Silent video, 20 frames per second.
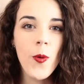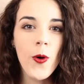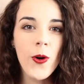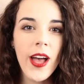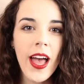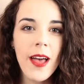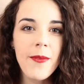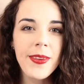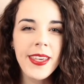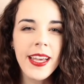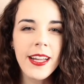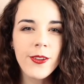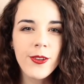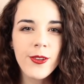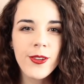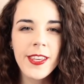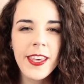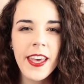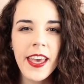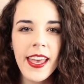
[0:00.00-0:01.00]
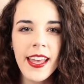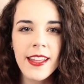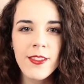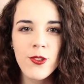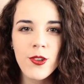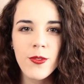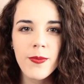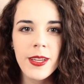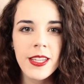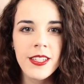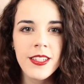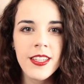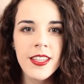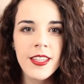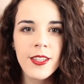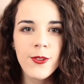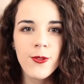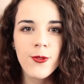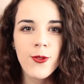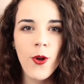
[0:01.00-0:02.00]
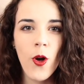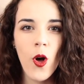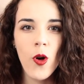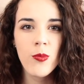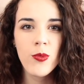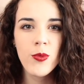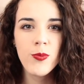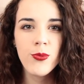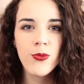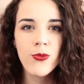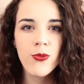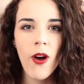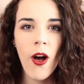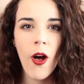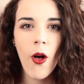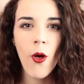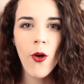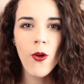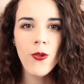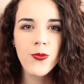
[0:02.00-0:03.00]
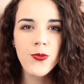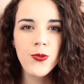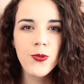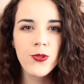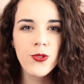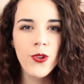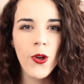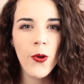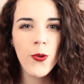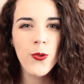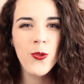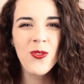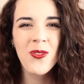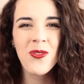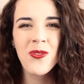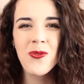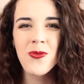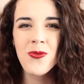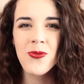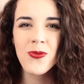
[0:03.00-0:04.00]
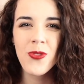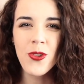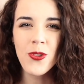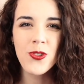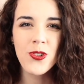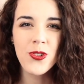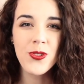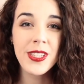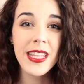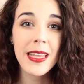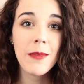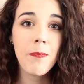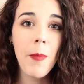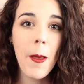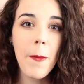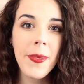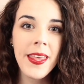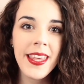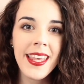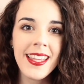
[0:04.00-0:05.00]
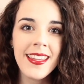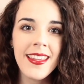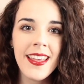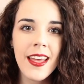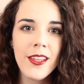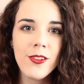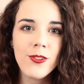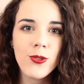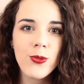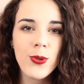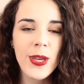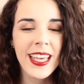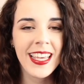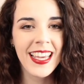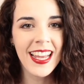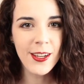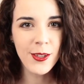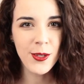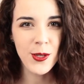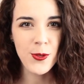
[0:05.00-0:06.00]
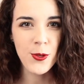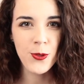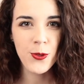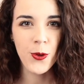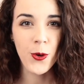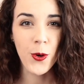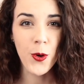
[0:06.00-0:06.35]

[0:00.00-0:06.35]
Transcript: programme, quelques créatures magiques, une robe au pouvoir envoûtant, une vengeance à ne pas piquer des hannetons et quelques autres